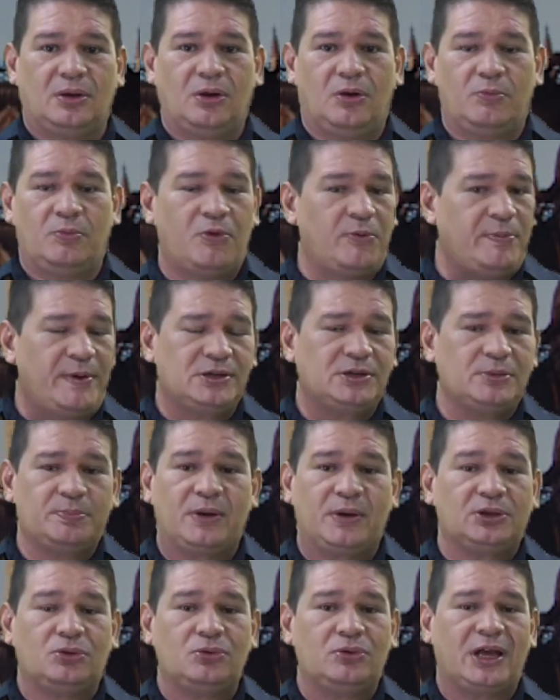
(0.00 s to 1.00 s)
O movimento de
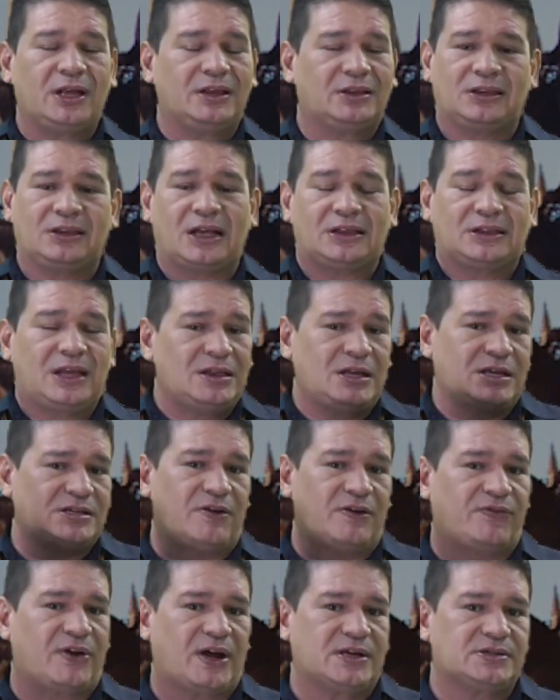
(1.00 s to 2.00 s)
Bandung está dentro
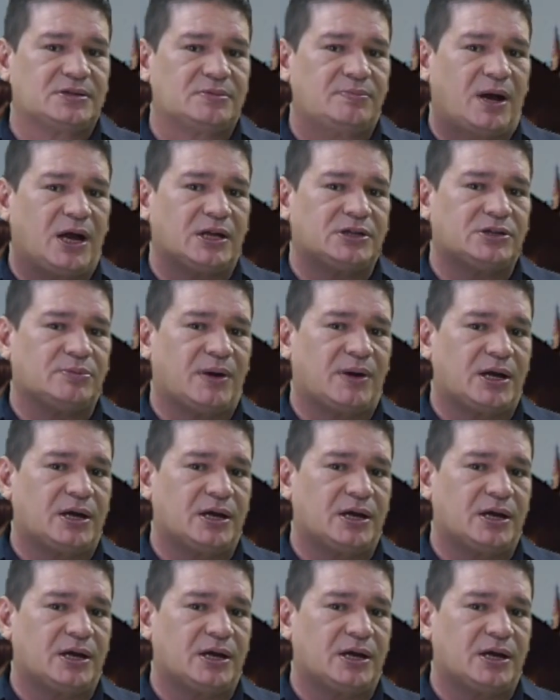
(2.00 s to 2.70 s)
dessa frase de Mahatma